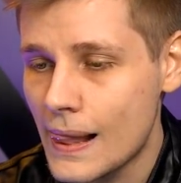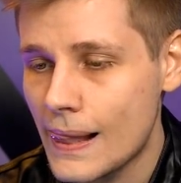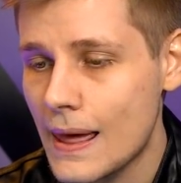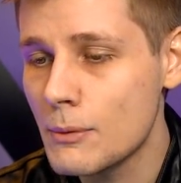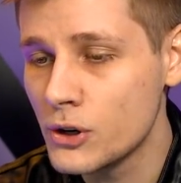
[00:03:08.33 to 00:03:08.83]

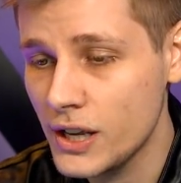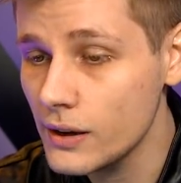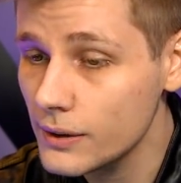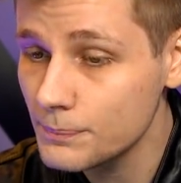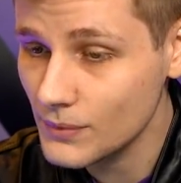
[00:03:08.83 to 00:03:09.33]

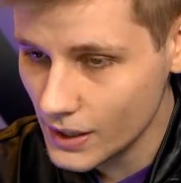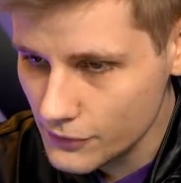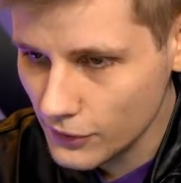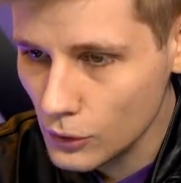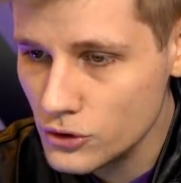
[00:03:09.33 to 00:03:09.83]
Lamonier. Ele
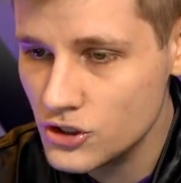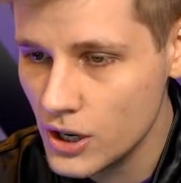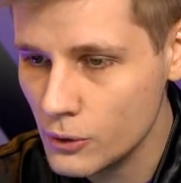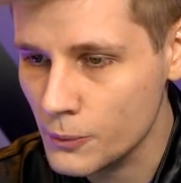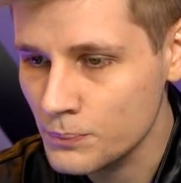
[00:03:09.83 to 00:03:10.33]
falou:
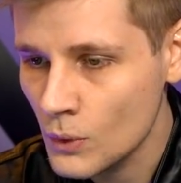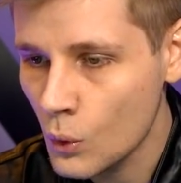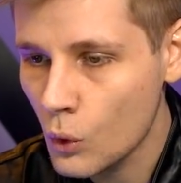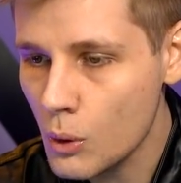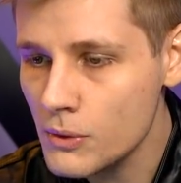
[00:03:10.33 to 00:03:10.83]
Diego,
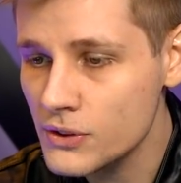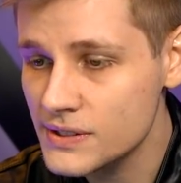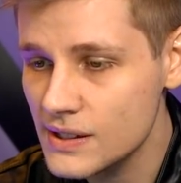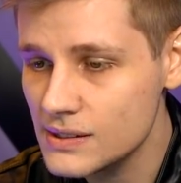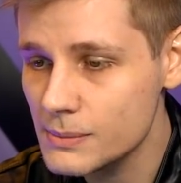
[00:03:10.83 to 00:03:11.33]
como
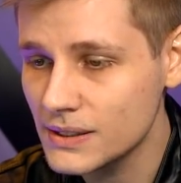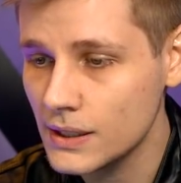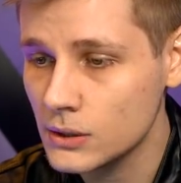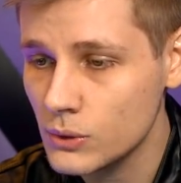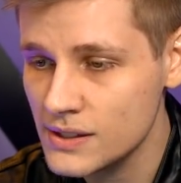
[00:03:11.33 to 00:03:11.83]
você se
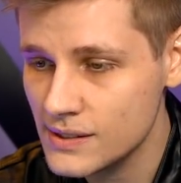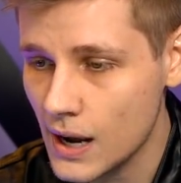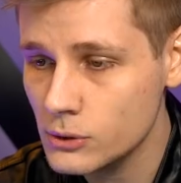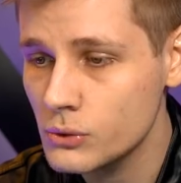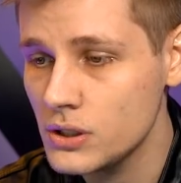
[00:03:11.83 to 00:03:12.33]
mantém
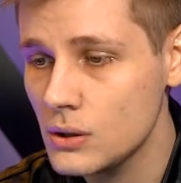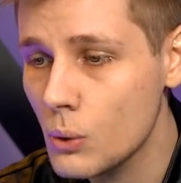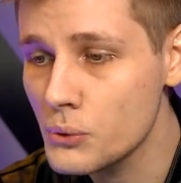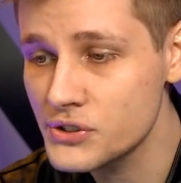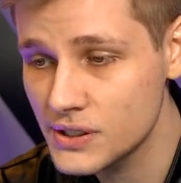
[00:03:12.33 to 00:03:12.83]
atualizado e em
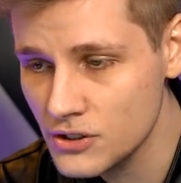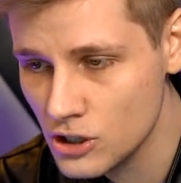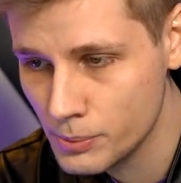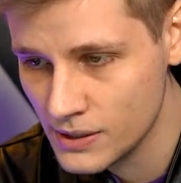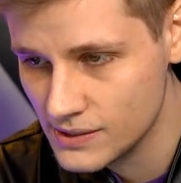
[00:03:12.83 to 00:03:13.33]
constante
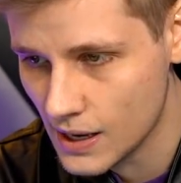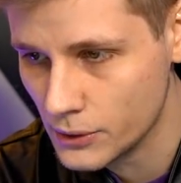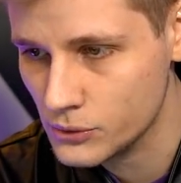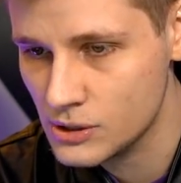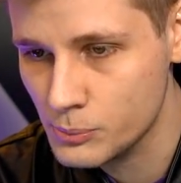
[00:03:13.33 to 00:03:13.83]

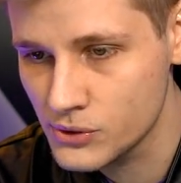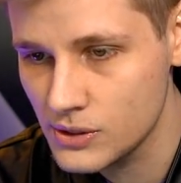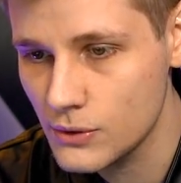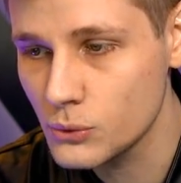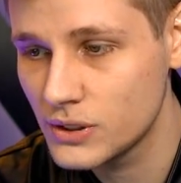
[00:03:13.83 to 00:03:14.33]
aprendizado? Se
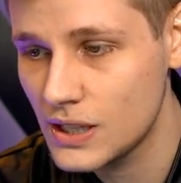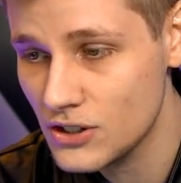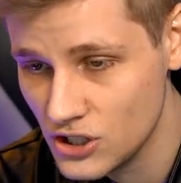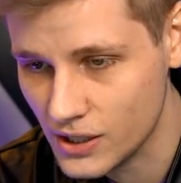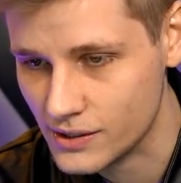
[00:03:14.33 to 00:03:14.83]
possível, dê
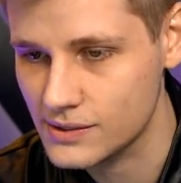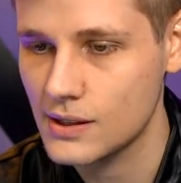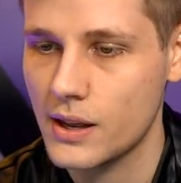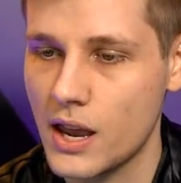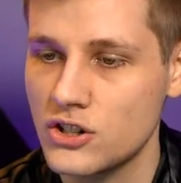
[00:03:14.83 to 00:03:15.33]
dicas.
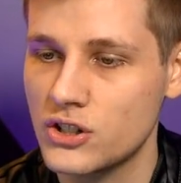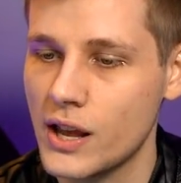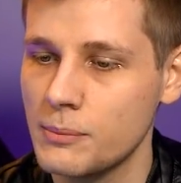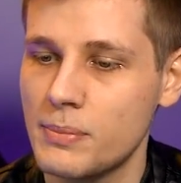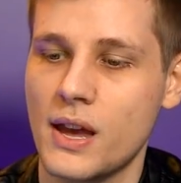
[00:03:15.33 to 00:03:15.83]

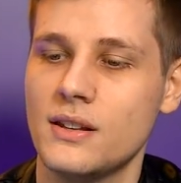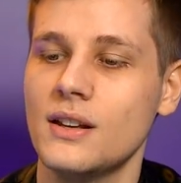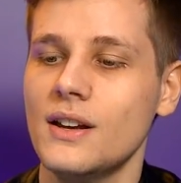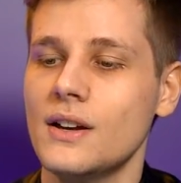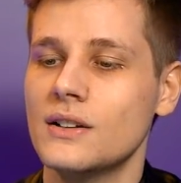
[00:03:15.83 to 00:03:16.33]
Hashtag PR.
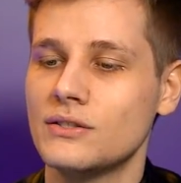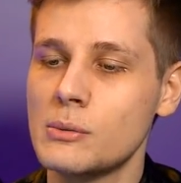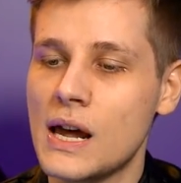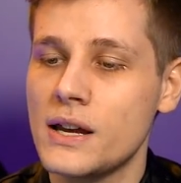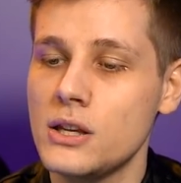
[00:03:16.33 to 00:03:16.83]

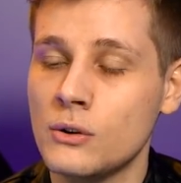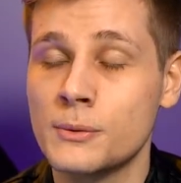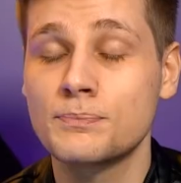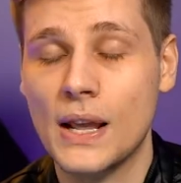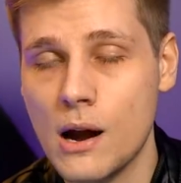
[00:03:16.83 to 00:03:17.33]
Vamos lá,
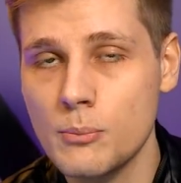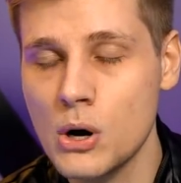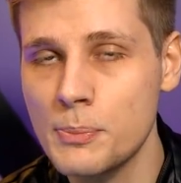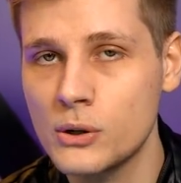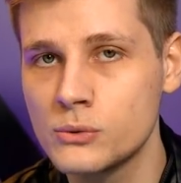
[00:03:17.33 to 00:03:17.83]
Igor. É uma
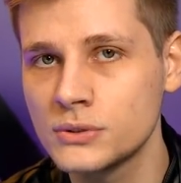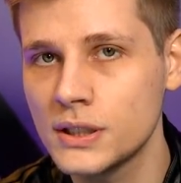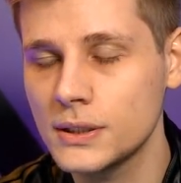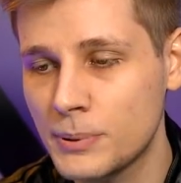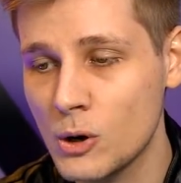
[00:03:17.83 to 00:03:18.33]
boa
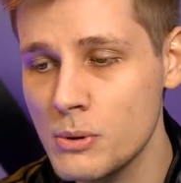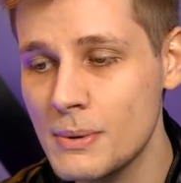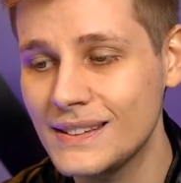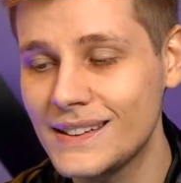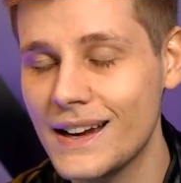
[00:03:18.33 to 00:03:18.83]
pergunta. Para eu me
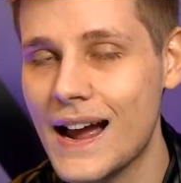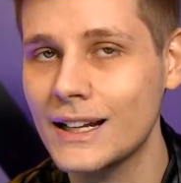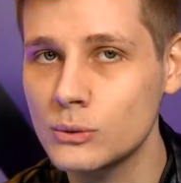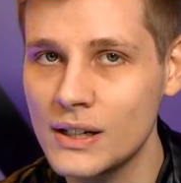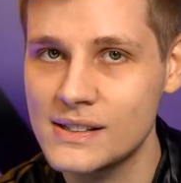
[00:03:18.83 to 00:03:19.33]
manter
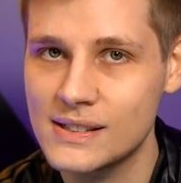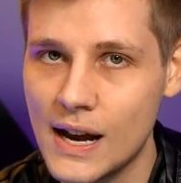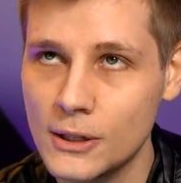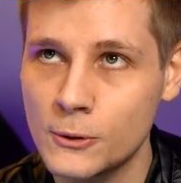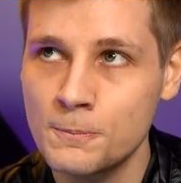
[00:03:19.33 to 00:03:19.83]

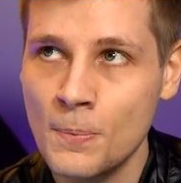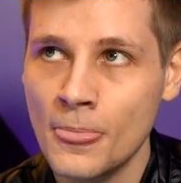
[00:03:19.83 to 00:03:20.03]
atualizado,